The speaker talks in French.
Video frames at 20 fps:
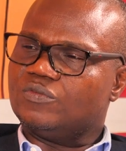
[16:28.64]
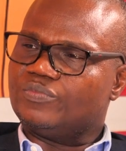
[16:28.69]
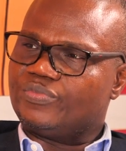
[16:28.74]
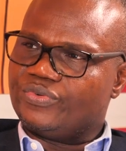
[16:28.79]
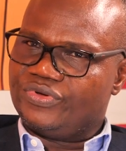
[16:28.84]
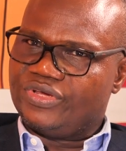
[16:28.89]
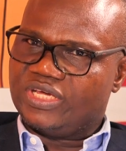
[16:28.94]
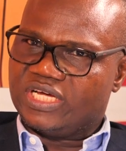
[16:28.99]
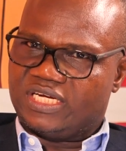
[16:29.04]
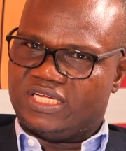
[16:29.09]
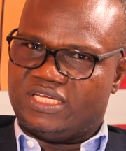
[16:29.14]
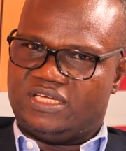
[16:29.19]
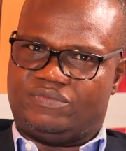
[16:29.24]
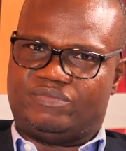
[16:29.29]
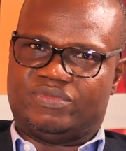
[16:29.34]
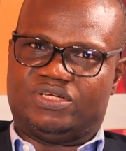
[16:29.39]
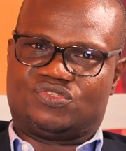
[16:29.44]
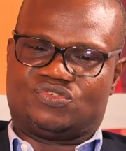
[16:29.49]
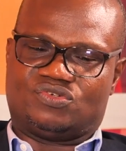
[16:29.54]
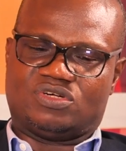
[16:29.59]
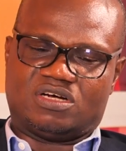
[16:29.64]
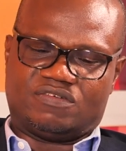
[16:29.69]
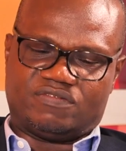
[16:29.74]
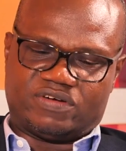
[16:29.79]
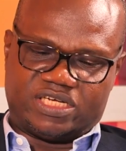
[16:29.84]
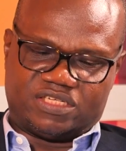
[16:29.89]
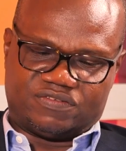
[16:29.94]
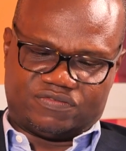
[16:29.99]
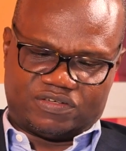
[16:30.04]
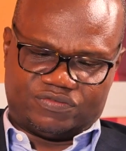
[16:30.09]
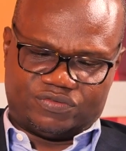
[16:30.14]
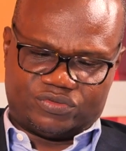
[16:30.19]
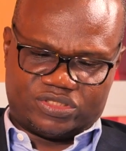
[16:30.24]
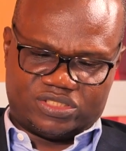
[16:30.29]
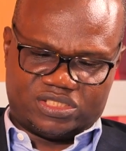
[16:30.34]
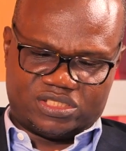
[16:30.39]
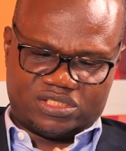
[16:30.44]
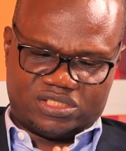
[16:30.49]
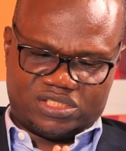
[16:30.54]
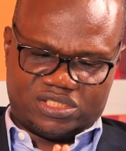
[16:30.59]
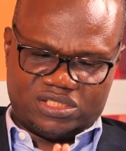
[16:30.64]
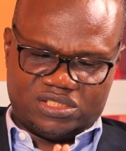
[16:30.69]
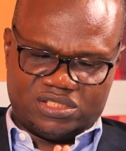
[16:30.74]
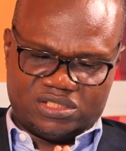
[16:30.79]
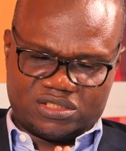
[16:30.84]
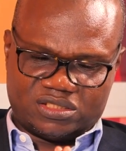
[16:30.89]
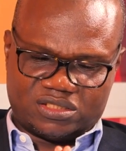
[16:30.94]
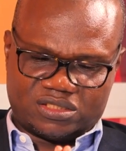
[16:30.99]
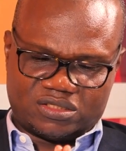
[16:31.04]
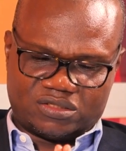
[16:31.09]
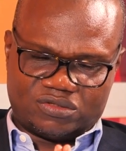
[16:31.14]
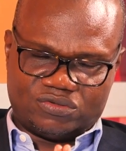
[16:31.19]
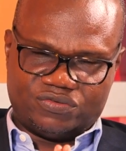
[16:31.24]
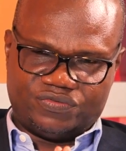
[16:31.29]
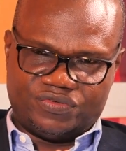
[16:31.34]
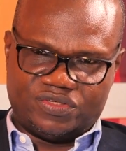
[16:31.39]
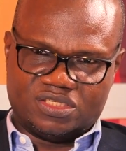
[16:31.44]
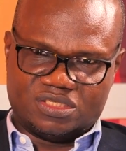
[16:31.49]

on peut y aller. Mais cela va être favorisé si le